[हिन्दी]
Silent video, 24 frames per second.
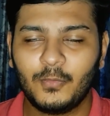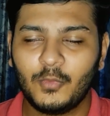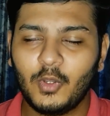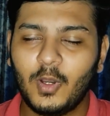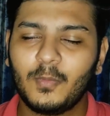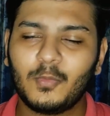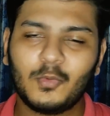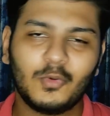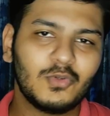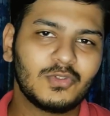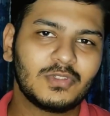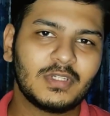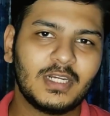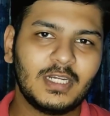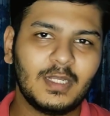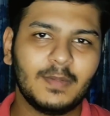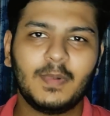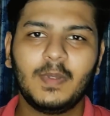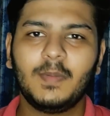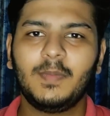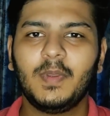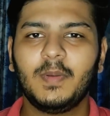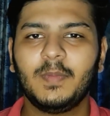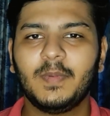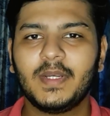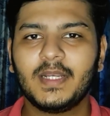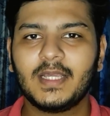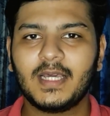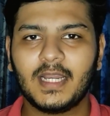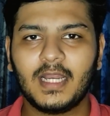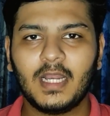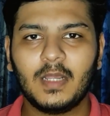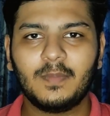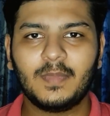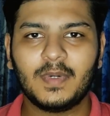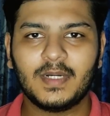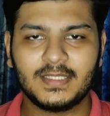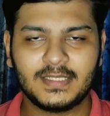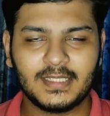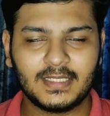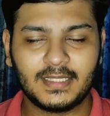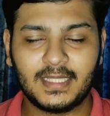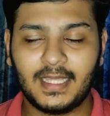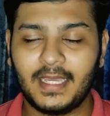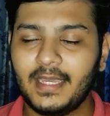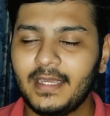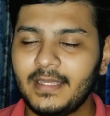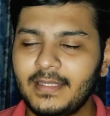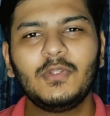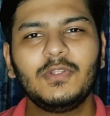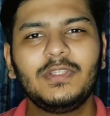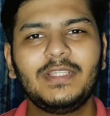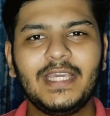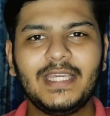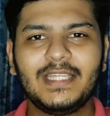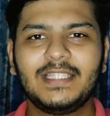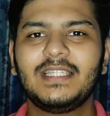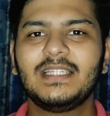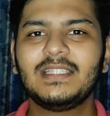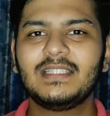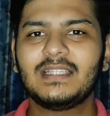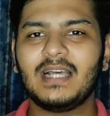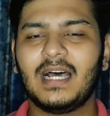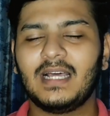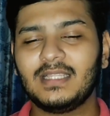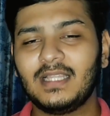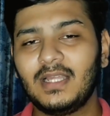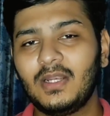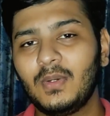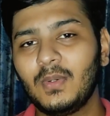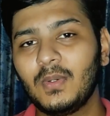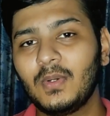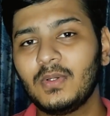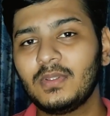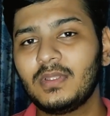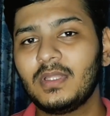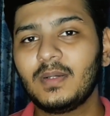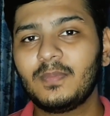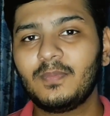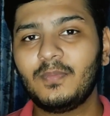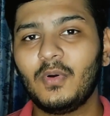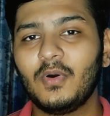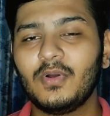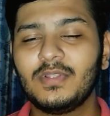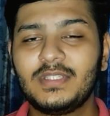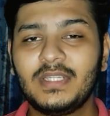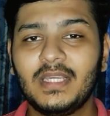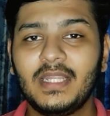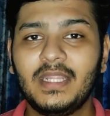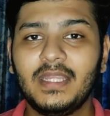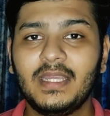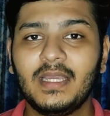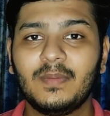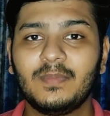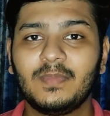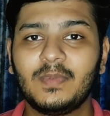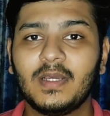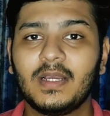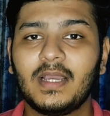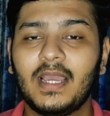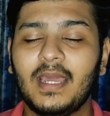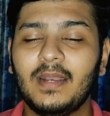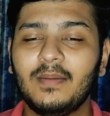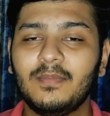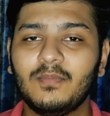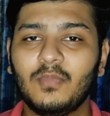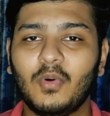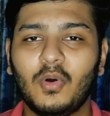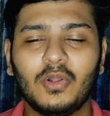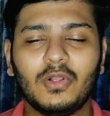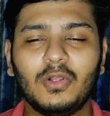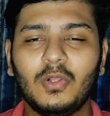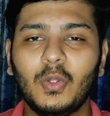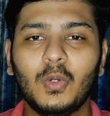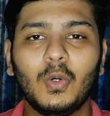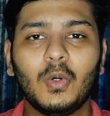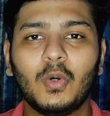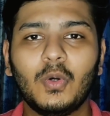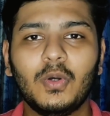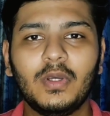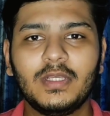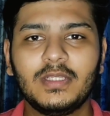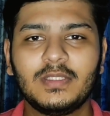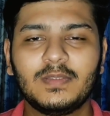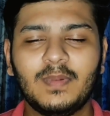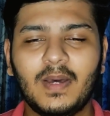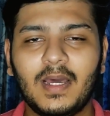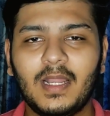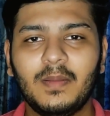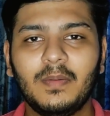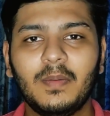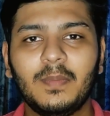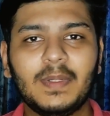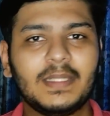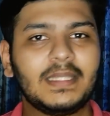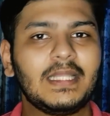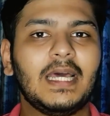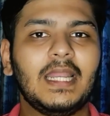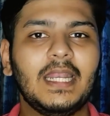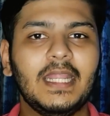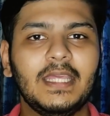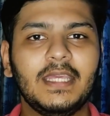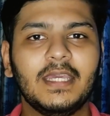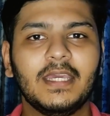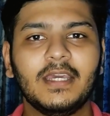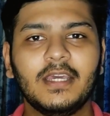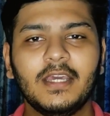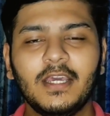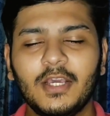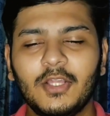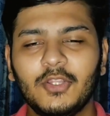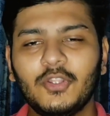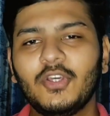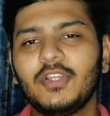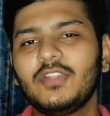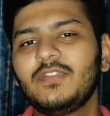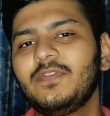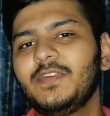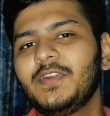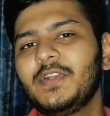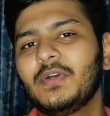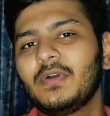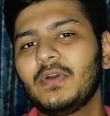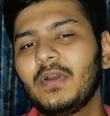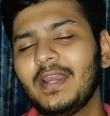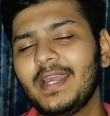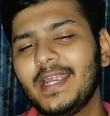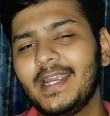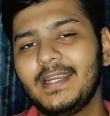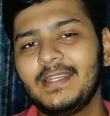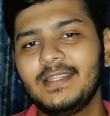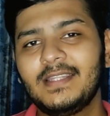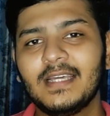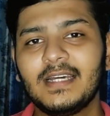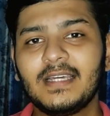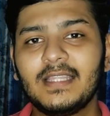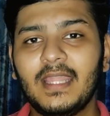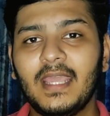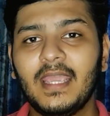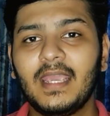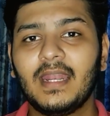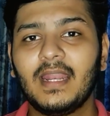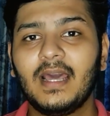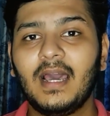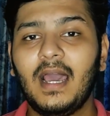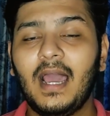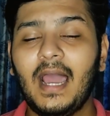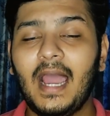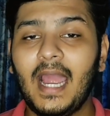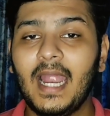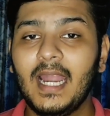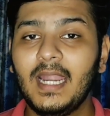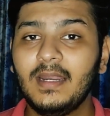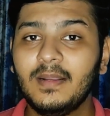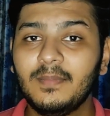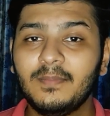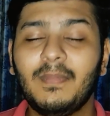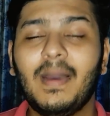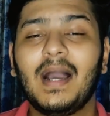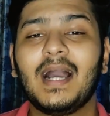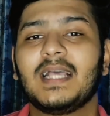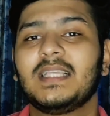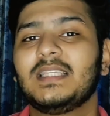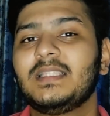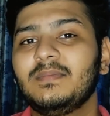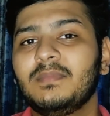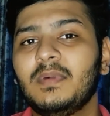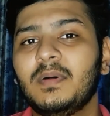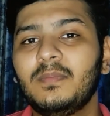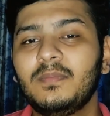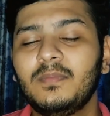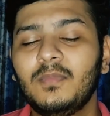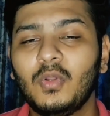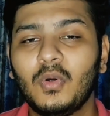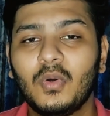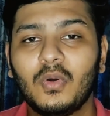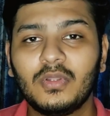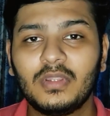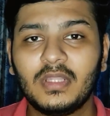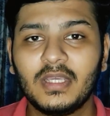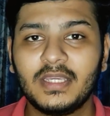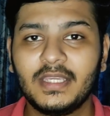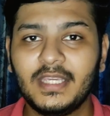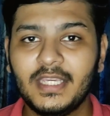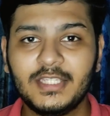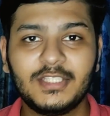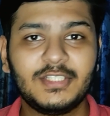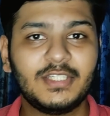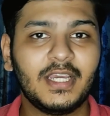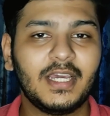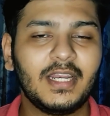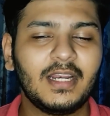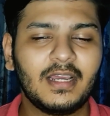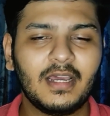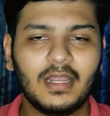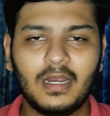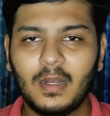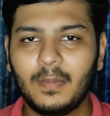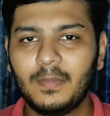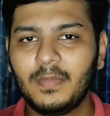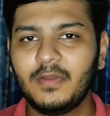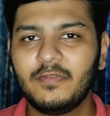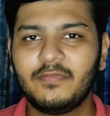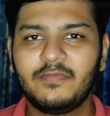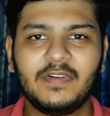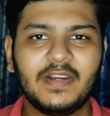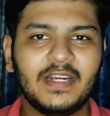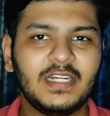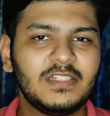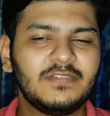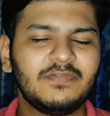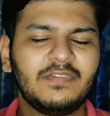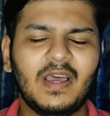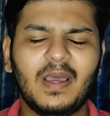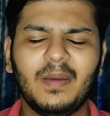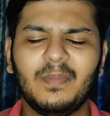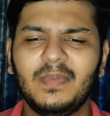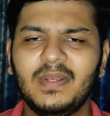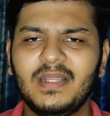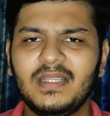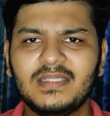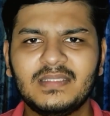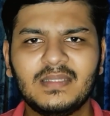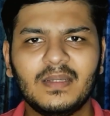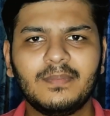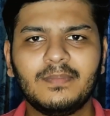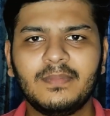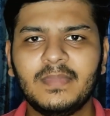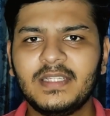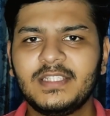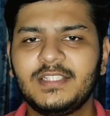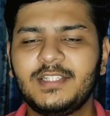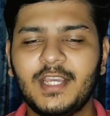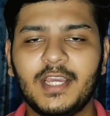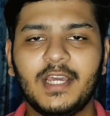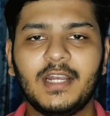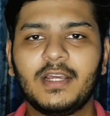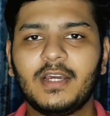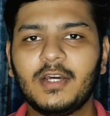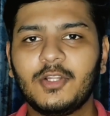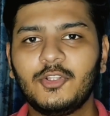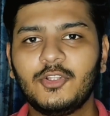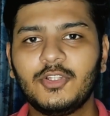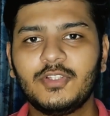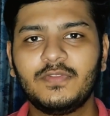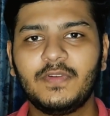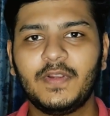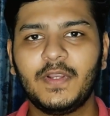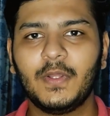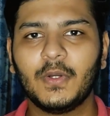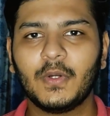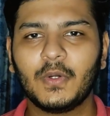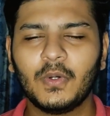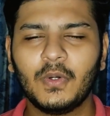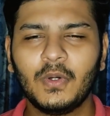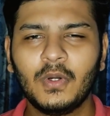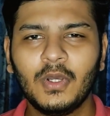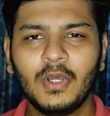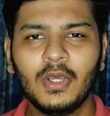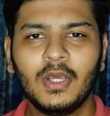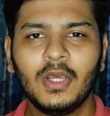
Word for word: तो आपको उसका डबल पेमेंट करना पड़ सकता है तो ये चीज ज्यादा लोगों तक पहुंची नहीं अब तक एंड बहुत लोगों को इस बारे में पता नहीं है तो इस वीडियो को एंड तक देखना एंड मैक्सिमम लोगों तक ये शेयर करना अपने फ्रेंड्स फैमिली सब में शेयर कर दो इस वीडियो को